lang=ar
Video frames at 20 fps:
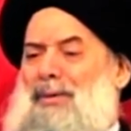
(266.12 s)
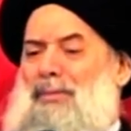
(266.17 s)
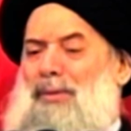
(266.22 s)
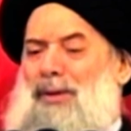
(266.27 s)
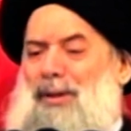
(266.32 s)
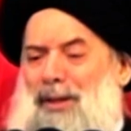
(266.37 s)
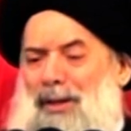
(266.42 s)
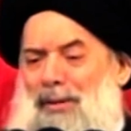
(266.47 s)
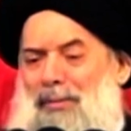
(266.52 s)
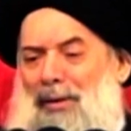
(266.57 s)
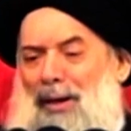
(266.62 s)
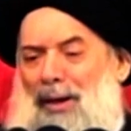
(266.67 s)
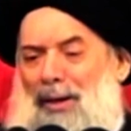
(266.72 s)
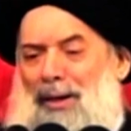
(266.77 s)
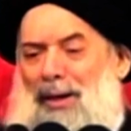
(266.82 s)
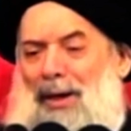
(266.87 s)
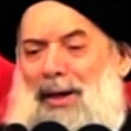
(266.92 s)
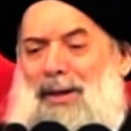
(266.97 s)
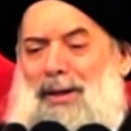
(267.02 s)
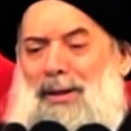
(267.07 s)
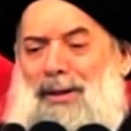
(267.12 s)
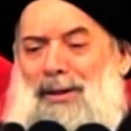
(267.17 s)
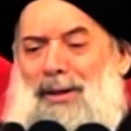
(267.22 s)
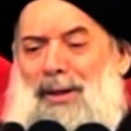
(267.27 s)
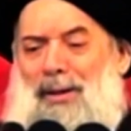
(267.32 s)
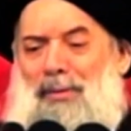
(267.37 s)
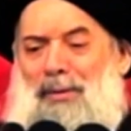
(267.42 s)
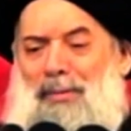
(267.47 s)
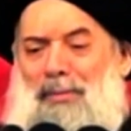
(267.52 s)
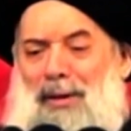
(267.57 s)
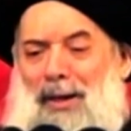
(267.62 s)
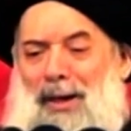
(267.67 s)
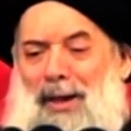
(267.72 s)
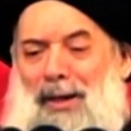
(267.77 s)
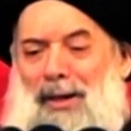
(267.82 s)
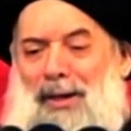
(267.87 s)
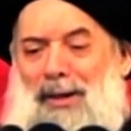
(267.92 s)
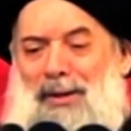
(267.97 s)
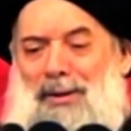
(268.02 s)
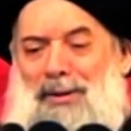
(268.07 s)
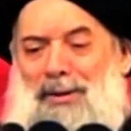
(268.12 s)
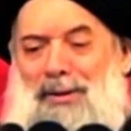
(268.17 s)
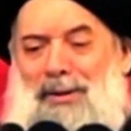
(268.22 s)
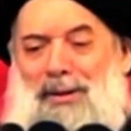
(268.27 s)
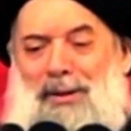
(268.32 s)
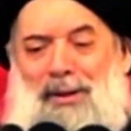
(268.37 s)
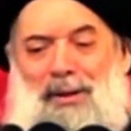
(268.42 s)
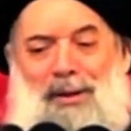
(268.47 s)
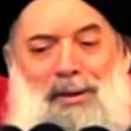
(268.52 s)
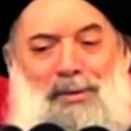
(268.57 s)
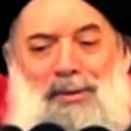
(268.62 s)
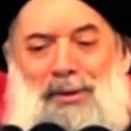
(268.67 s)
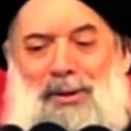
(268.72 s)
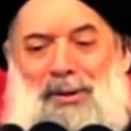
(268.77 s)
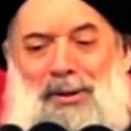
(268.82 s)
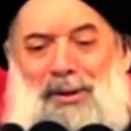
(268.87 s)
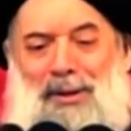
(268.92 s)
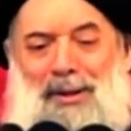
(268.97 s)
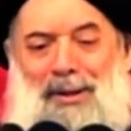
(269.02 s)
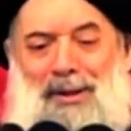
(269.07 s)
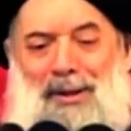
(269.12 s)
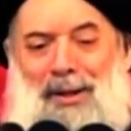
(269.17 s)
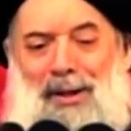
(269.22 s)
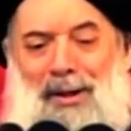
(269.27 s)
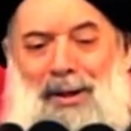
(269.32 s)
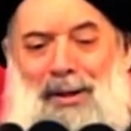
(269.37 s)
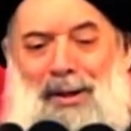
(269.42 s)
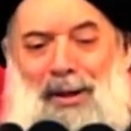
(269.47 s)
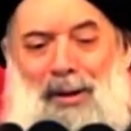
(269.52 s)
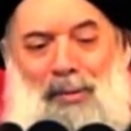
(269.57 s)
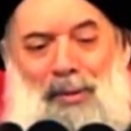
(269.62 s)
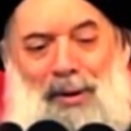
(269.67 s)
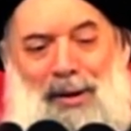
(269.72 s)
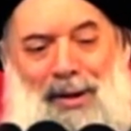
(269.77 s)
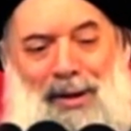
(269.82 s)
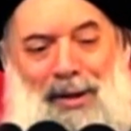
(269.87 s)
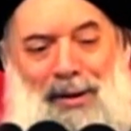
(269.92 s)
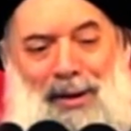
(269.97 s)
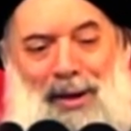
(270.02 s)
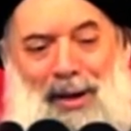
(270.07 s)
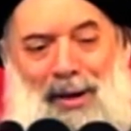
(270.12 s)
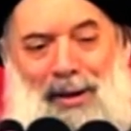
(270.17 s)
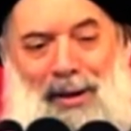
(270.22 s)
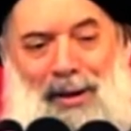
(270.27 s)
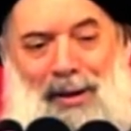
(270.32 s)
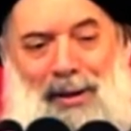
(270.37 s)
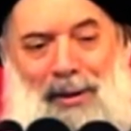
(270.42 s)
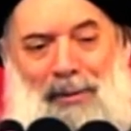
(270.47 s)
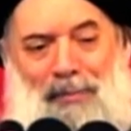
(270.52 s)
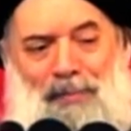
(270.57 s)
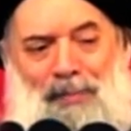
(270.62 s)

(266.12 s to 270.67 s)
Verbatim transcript: مثل ما كانت قبل ملايين السنين نفس الشيء قمر كذلك